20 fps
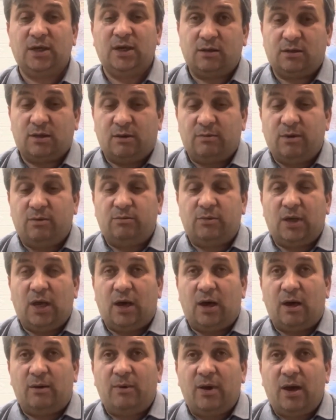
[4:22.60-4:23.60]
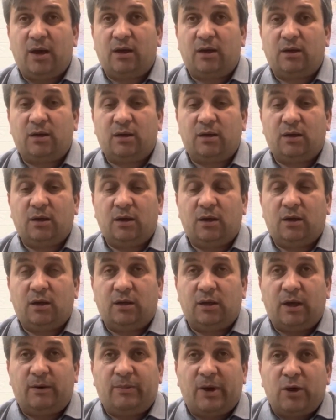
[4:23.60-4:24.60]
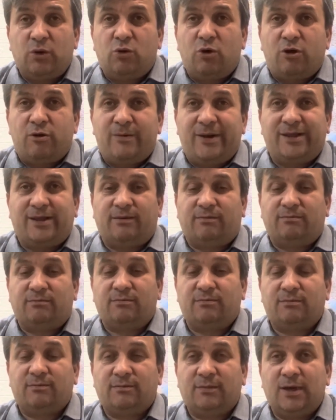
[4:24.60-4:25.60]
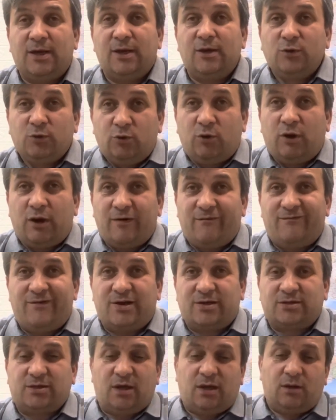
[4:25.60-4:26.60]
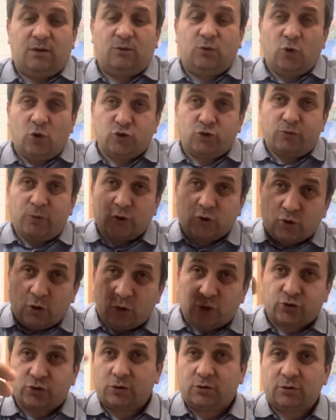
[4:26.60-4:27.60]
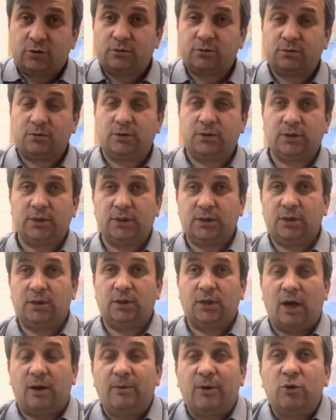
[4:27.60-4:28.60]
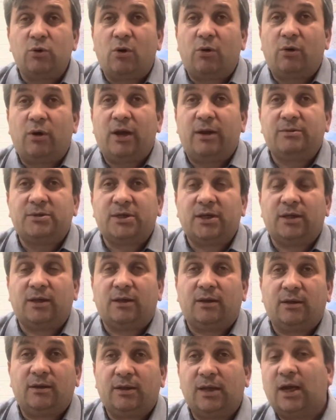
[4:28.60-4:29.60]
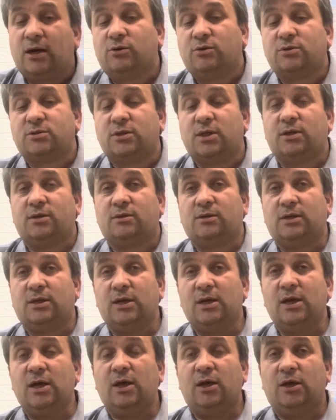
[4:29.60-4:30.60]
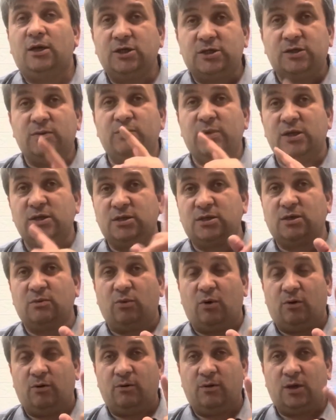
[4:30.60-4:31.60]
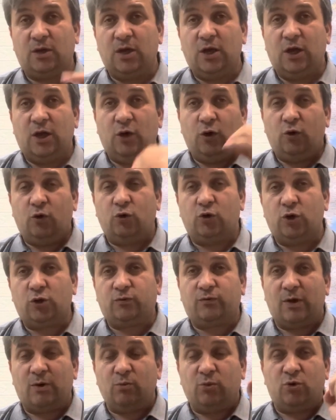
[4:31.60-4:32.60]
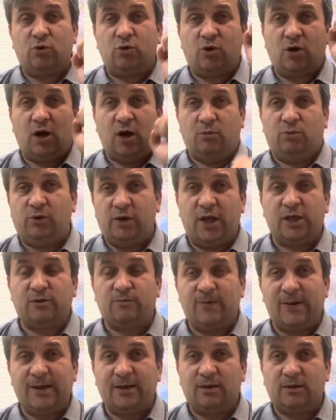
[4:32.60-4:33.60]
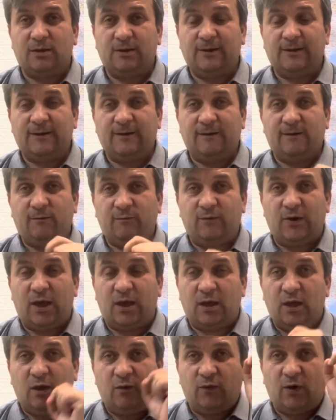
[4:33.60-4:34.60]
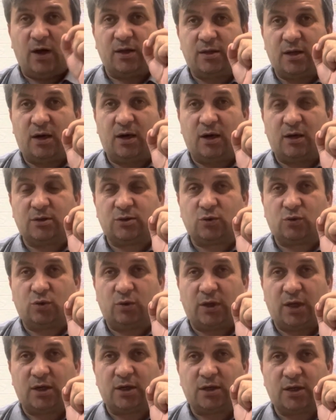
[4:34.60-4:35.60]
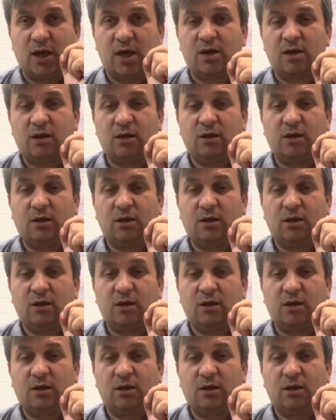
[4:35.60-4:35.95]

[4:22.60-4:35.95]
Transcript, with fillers: Tamam ya ama ya ben görmedim. Gören varsa gözüme soksun. Ama yok öyle bir şey değerli dostlar. İşin birincisi bu. Lütfen bunu kabul etmeyin ve ifadelerinizi kullanırken